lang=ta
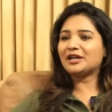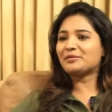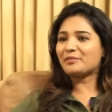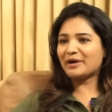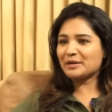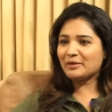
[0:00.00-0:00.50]
நான்
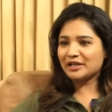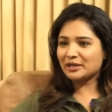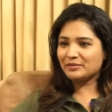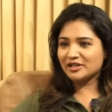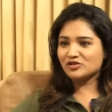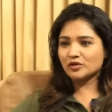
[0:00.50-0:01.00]
இப்படி பண்ண
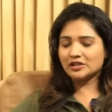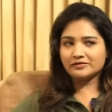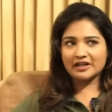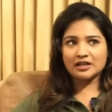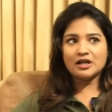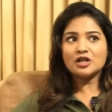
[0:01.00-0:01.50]
மாட்டேன் அப்படின்னு
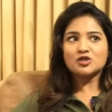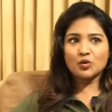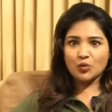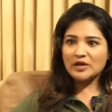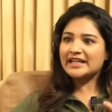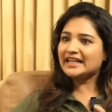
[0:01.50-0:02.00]
சொல்கிறது வேற
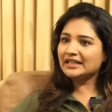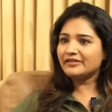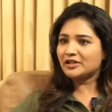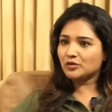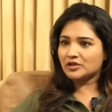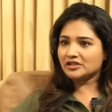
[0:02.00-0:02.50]
ஸோ உனக்கு என்ன
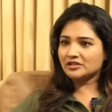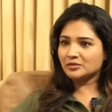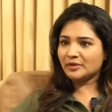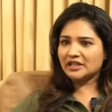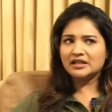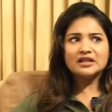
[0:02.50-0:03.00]
வேணுன்றது
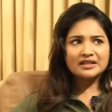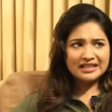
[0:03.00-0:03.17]
இது பண்ணு